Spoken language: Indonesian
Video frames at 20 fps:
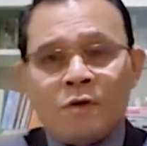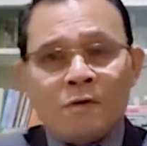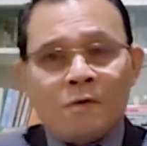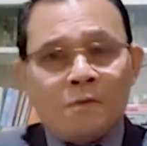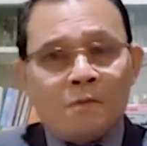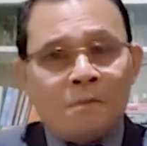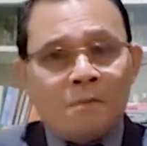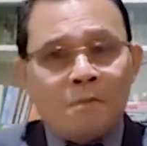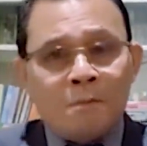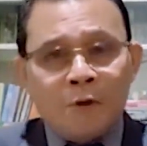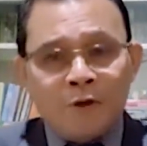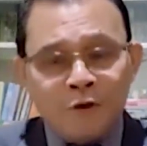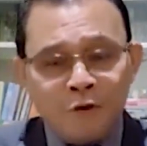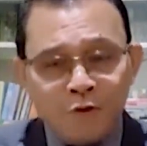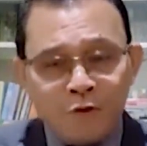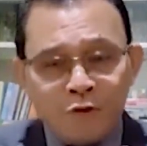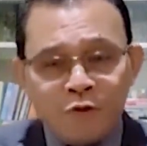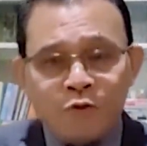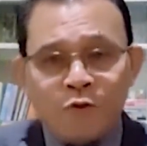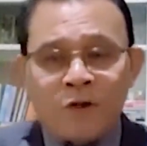
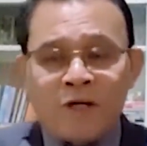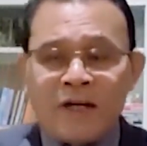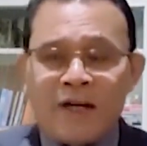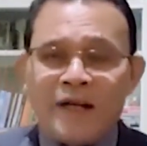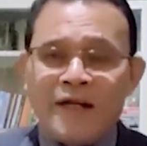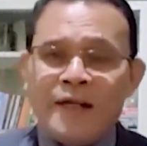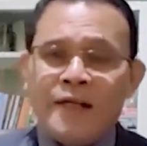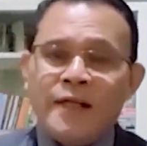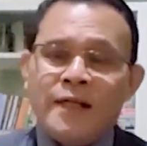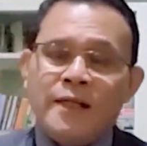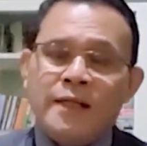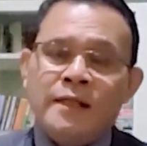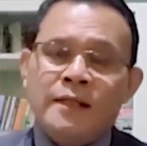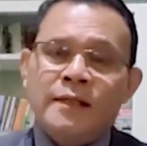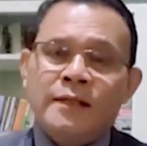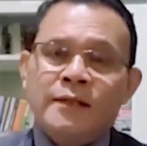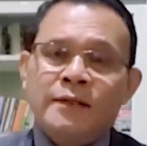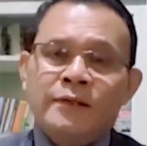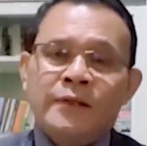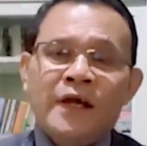menunjukkan
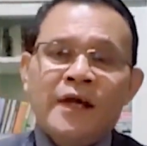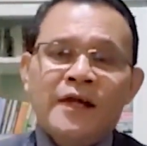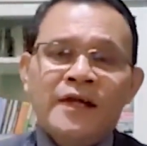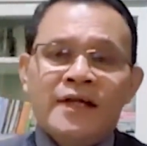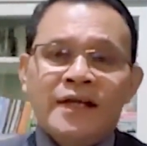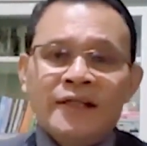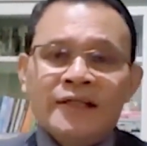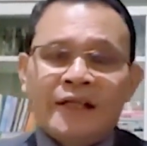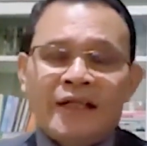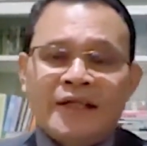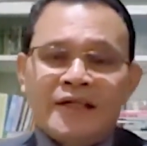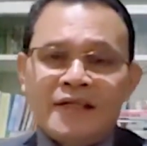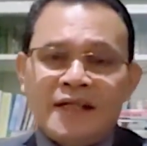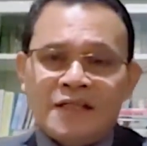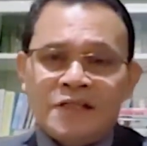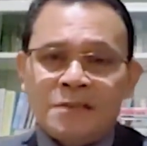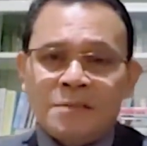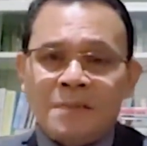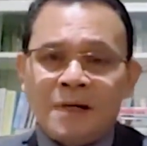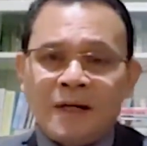tanda-tanda
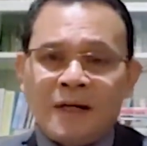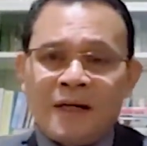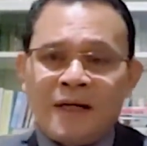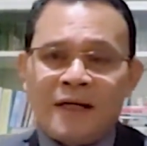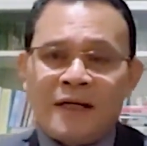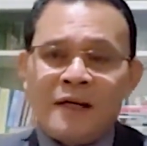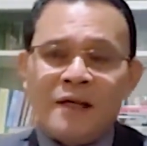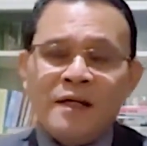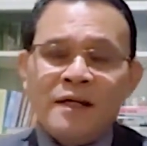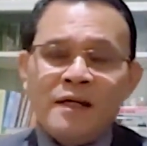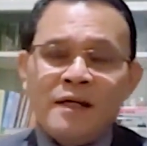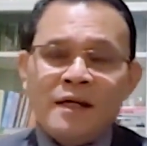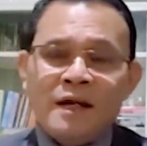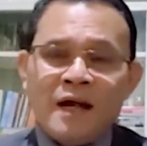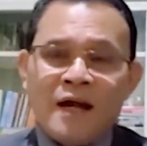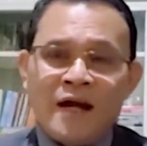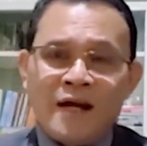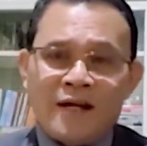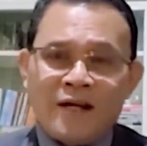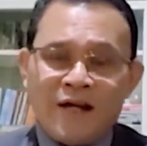sebagai
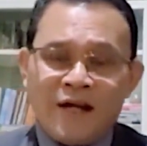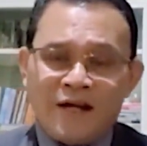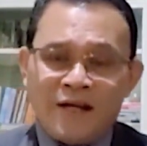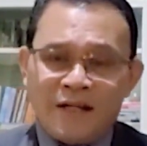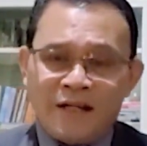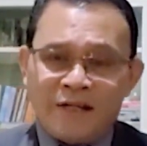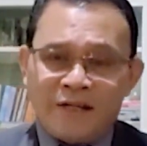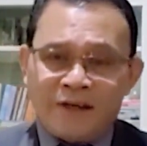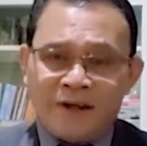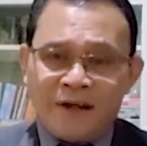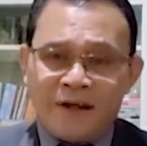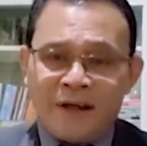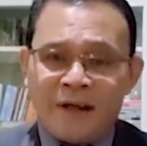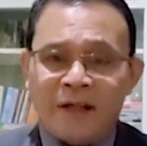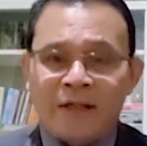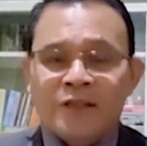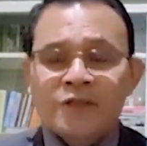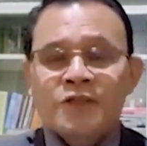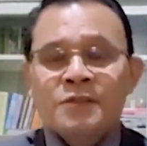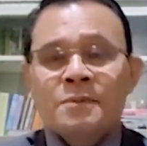anak-anak terang,
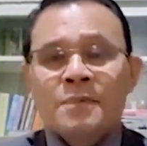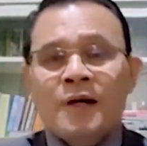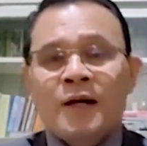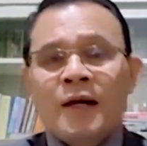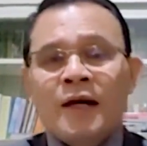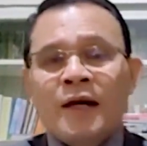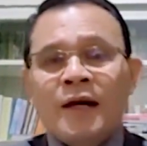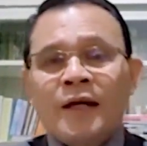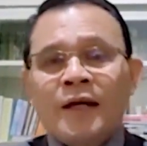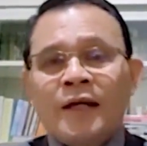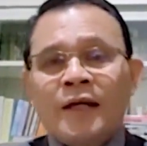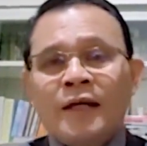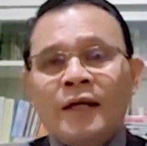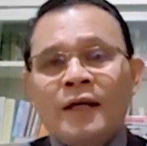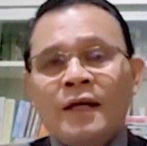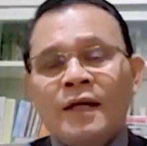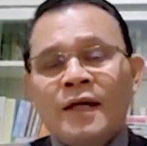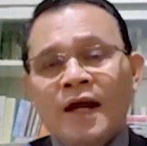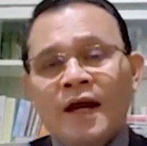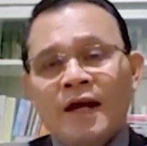sebagai
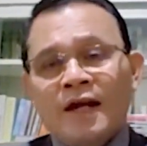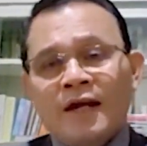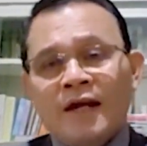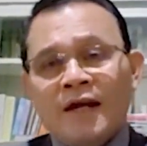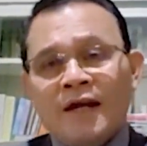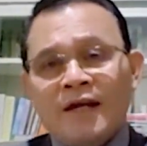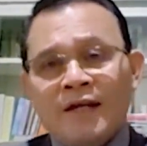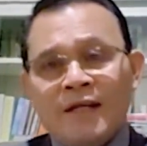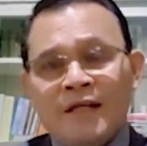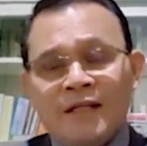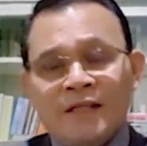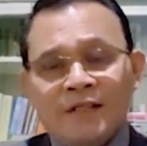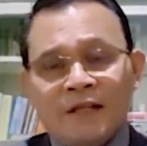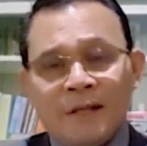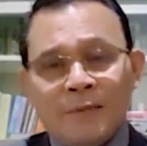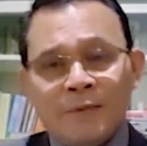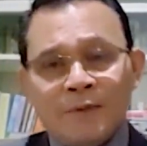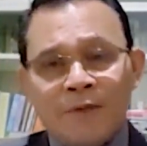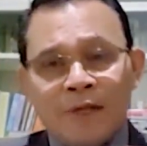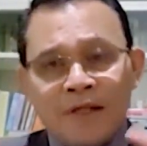anak-anak yang telah
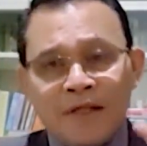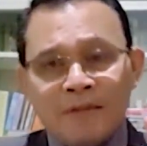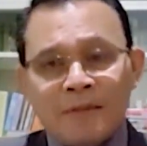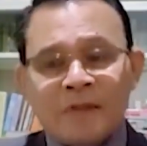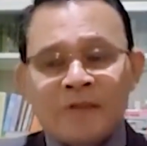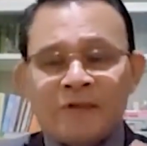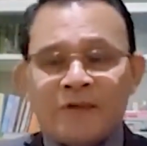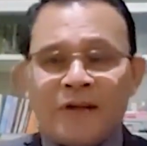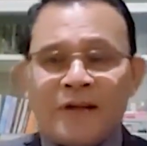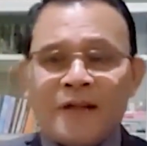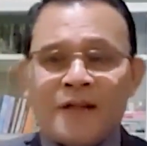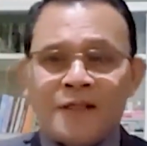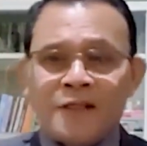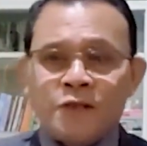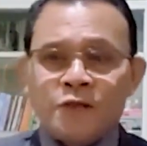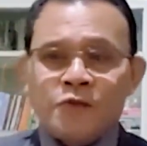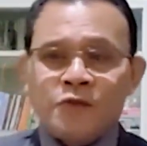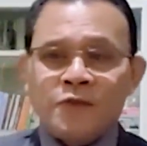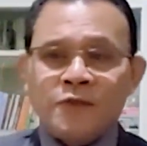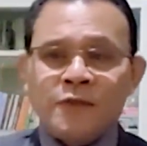menerima terang
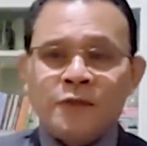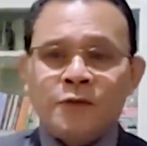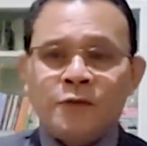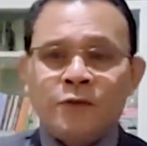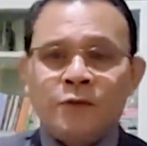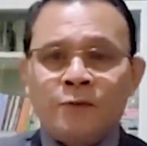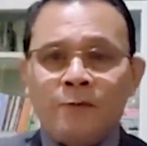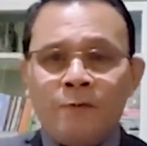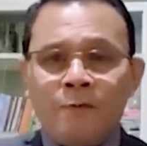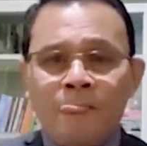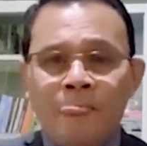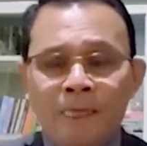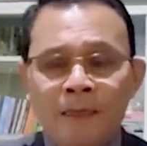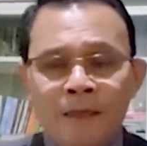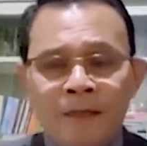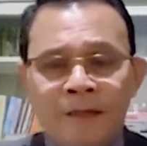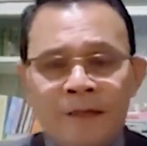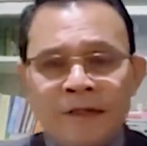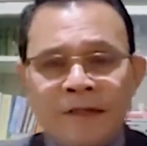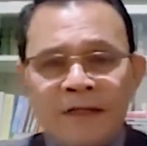Kristus itu
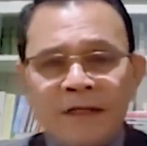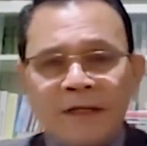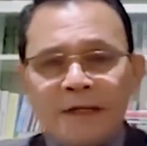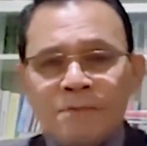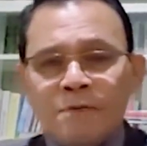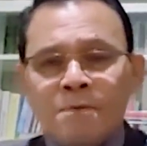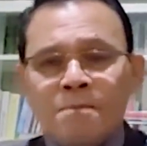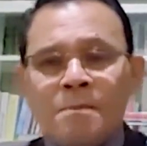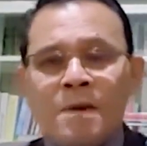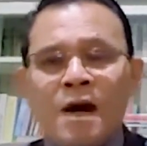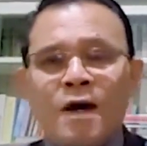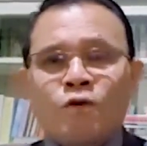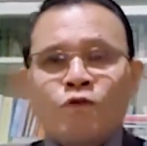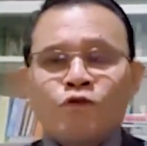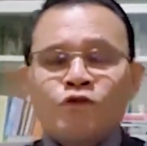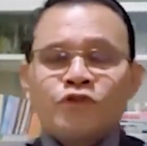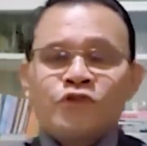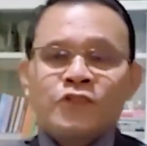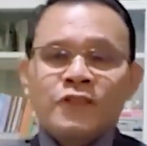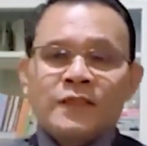dengan
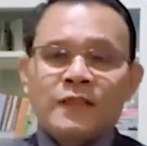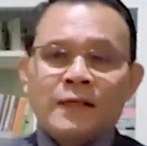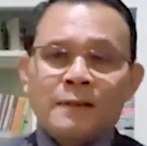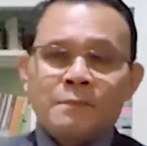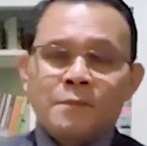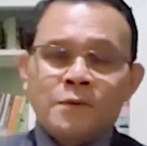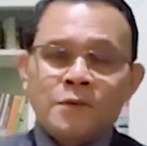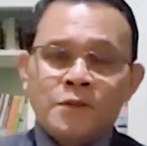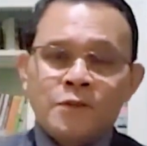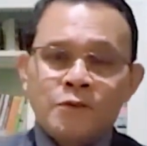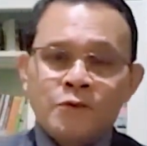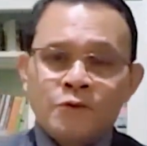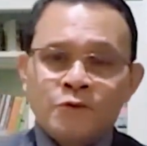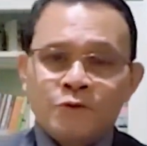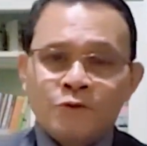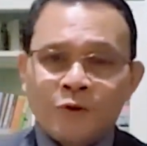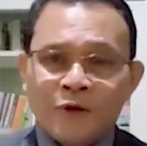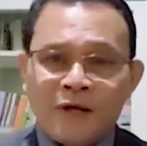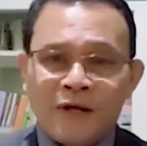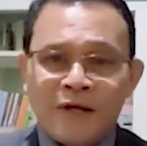membangun sikap
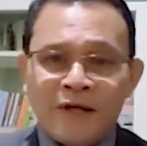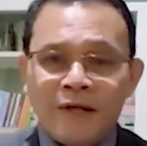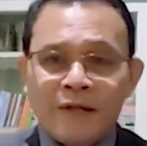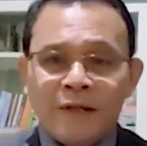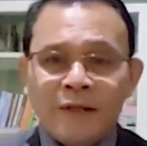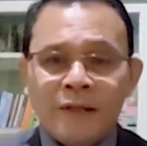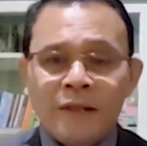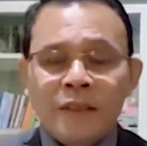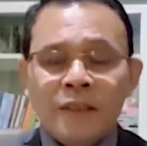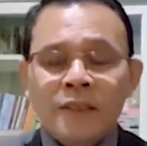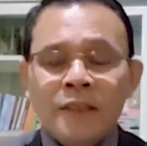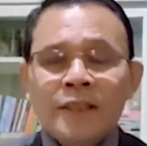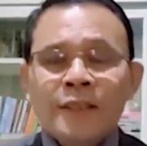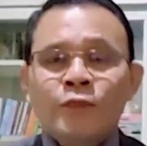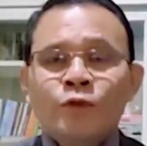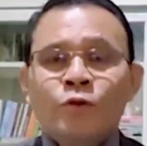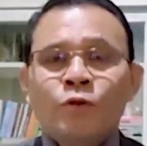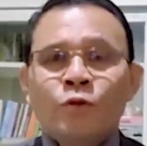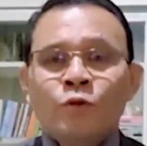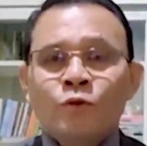kejujuran,
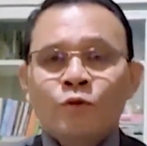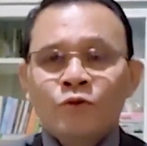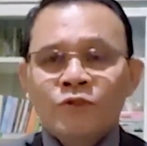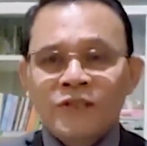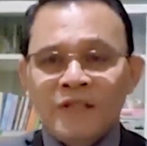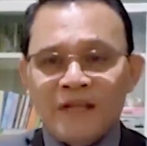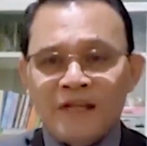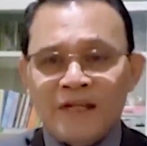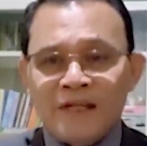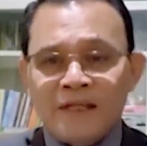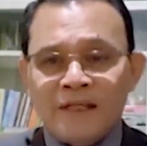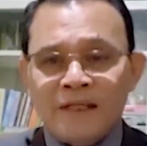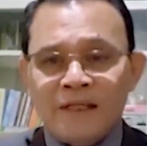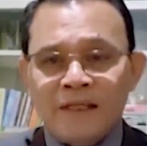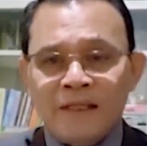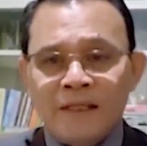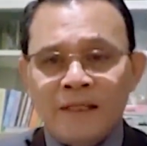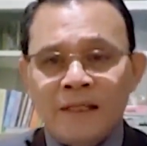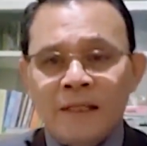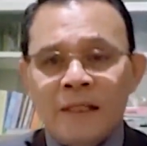ketulusan,
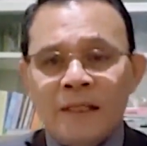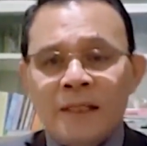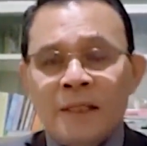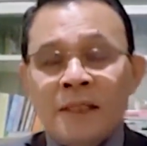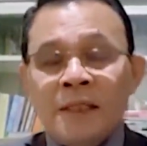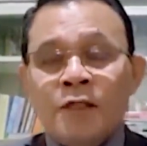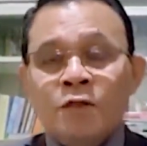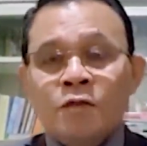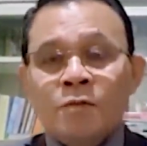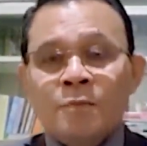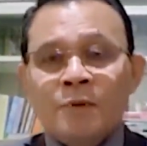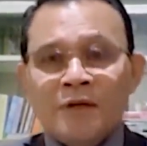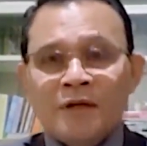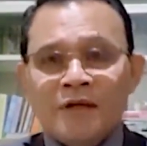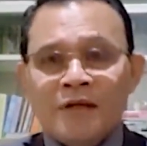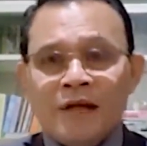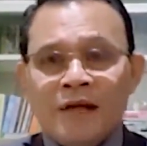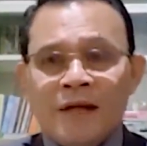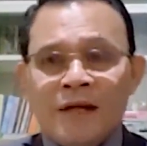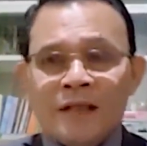hidup
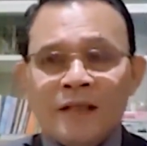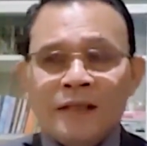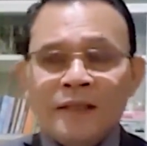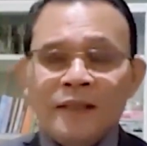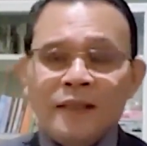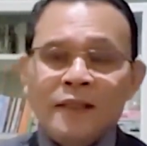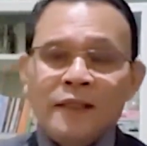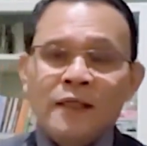rendah hati,